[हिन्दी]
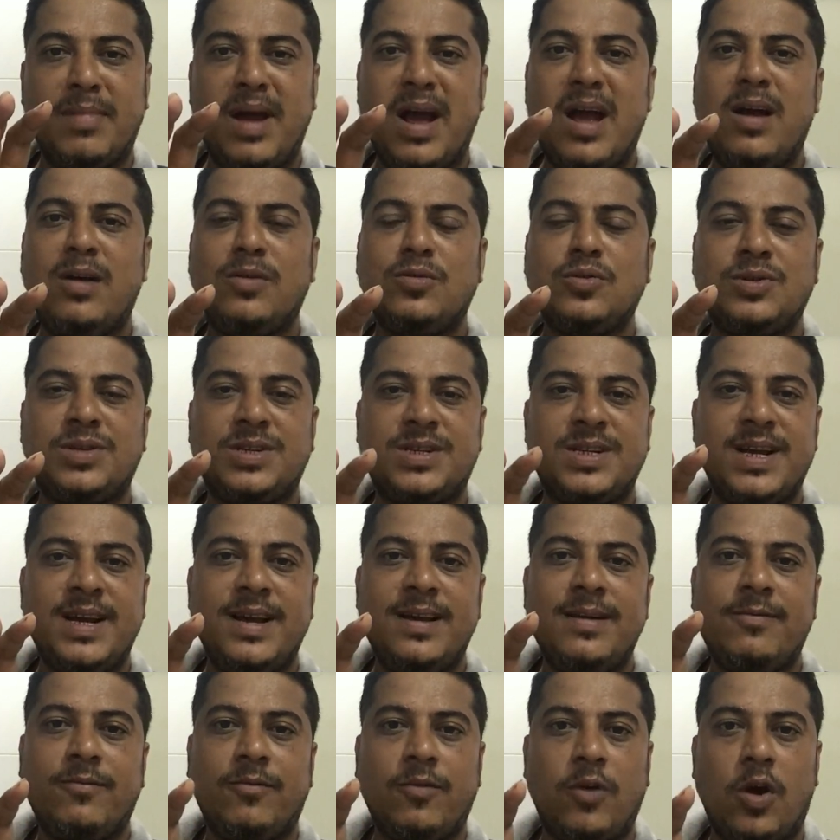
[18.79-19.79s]
मैं उससे
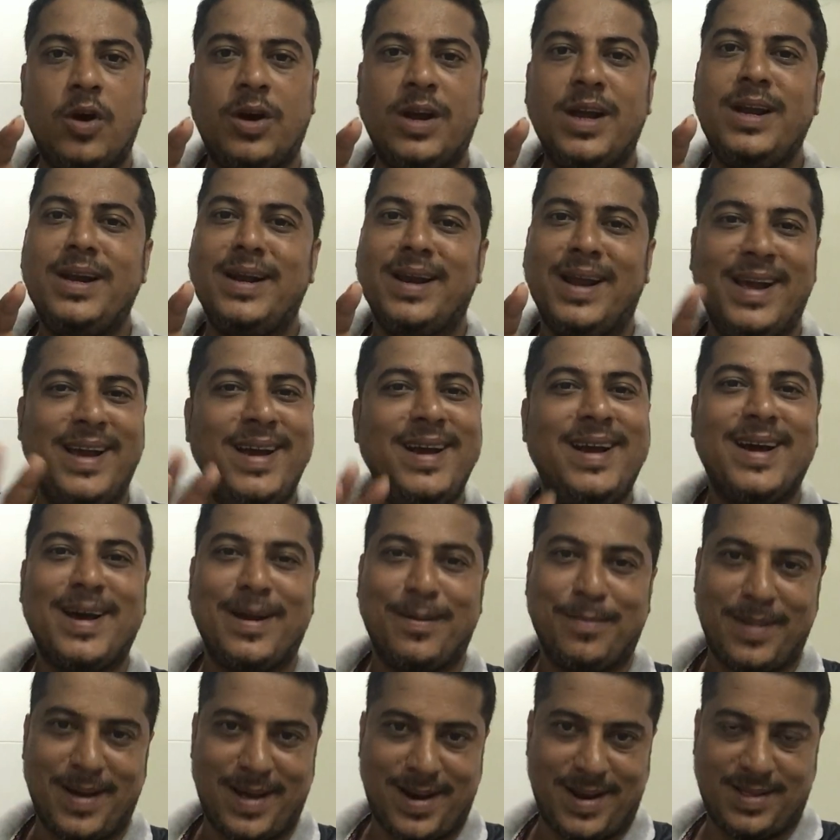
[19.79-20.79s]
ब्लॉगिंग नहीं
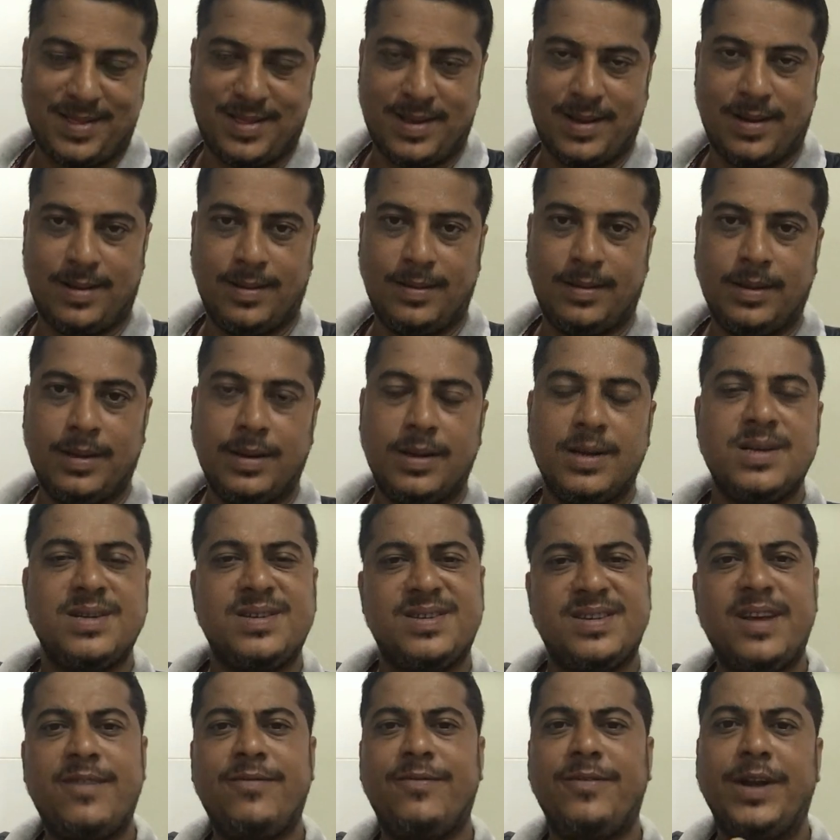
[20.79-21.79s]
कर पा रहा था
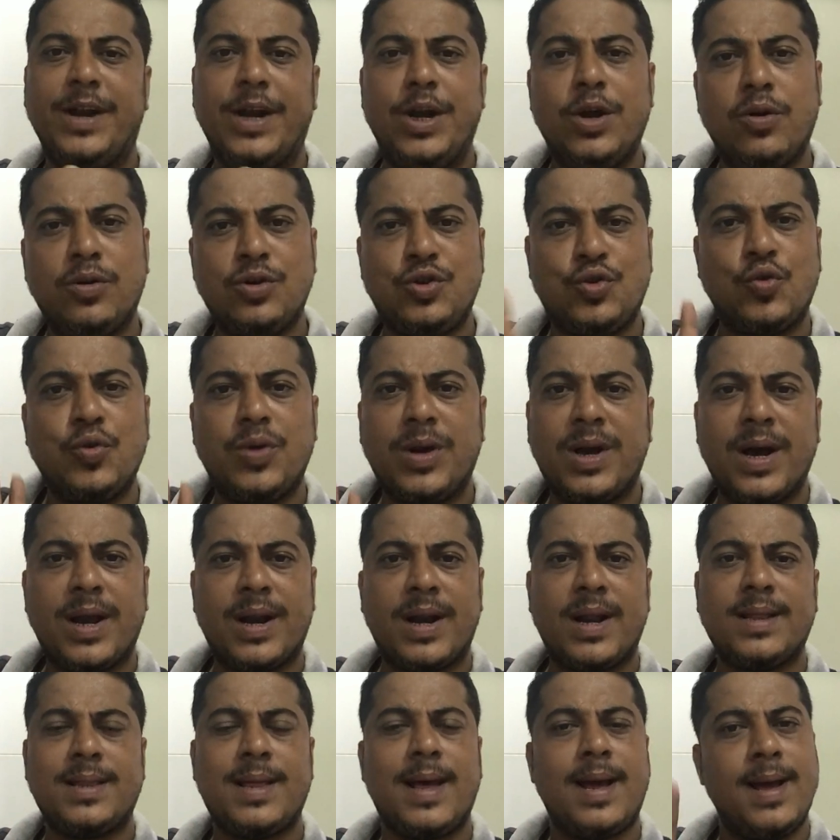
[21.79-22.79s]
सिर्फ वीडियो शूट
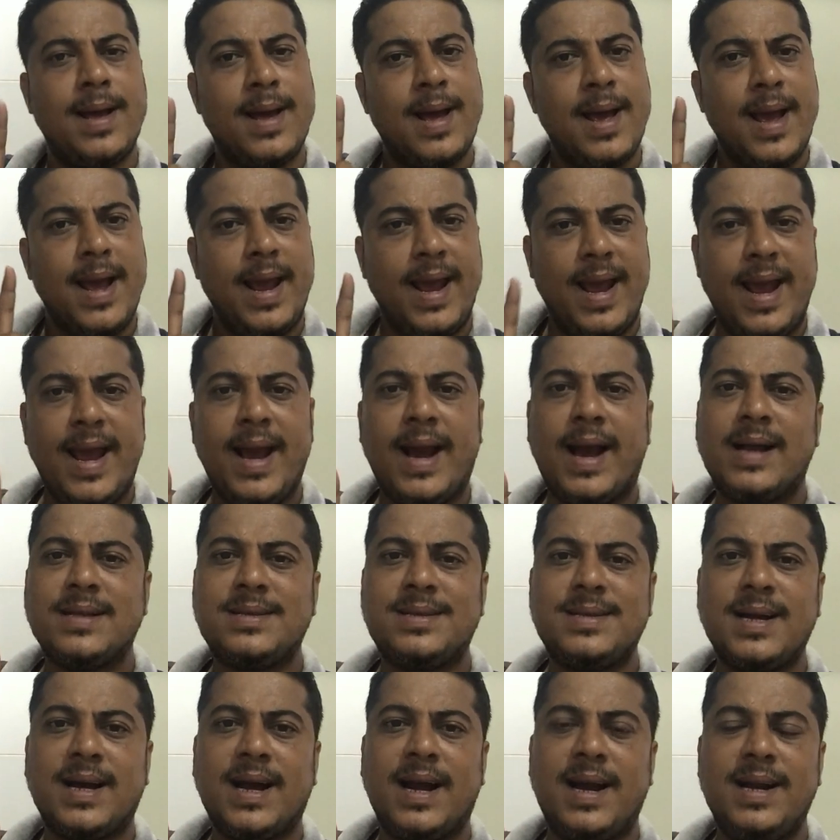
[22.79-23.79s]
कर रहा था एक
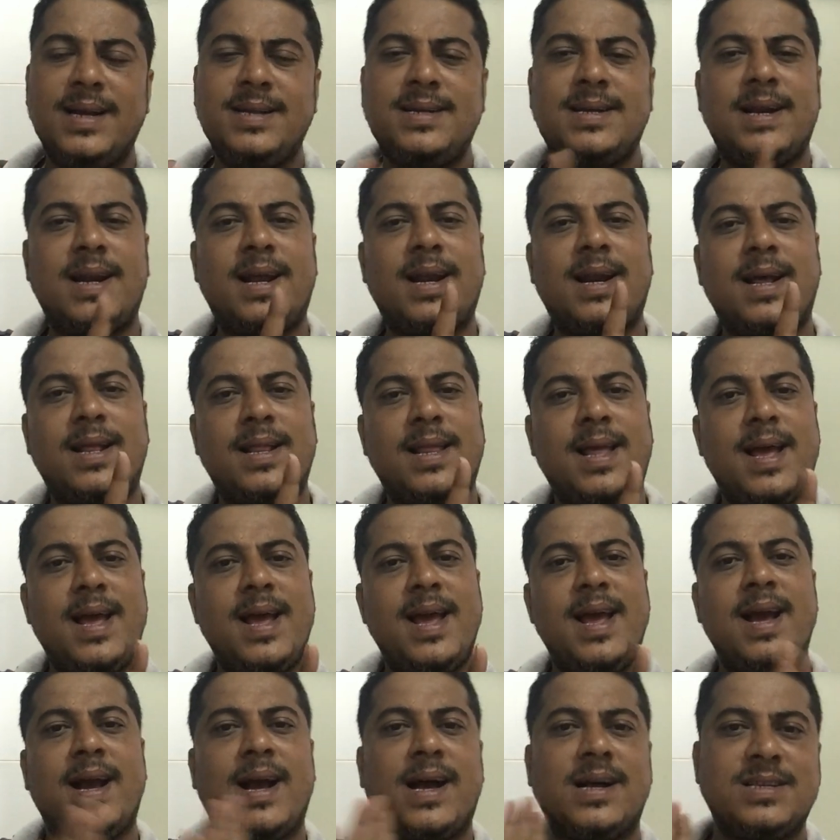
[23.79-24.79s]
हाथ से गाड़ी चला रहा था
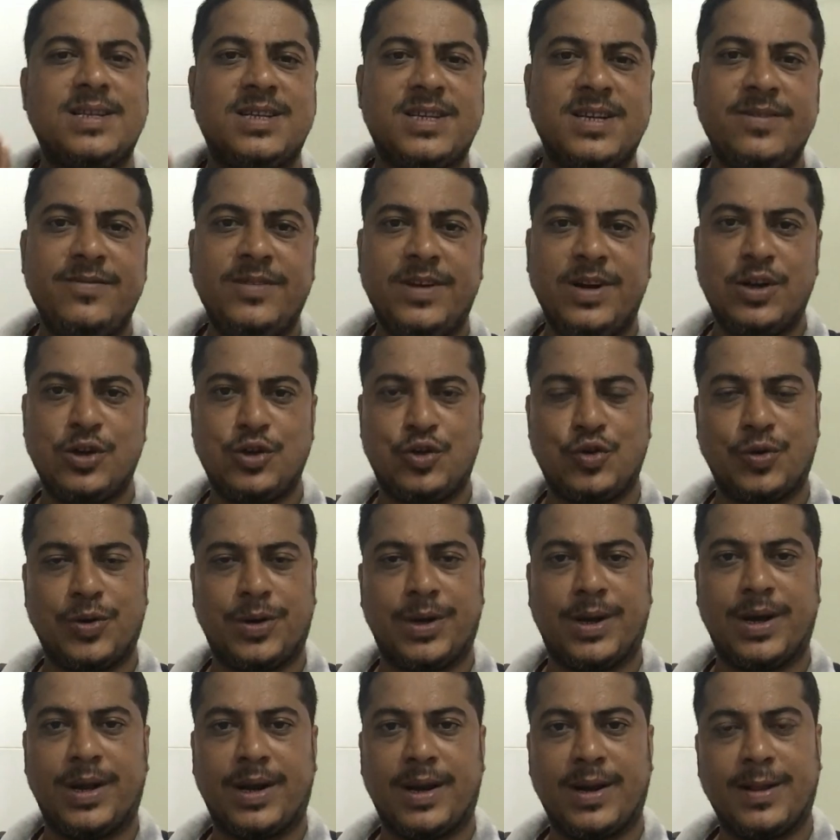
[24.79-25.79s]
एक हाथ से वीडियो
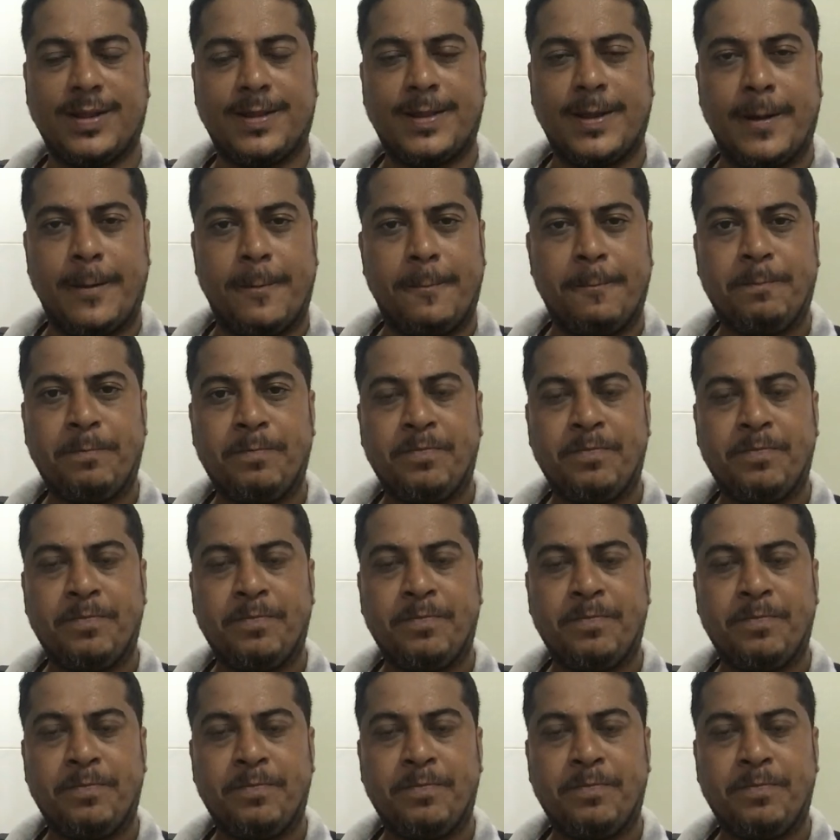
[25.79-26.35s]
शूट कर रहा था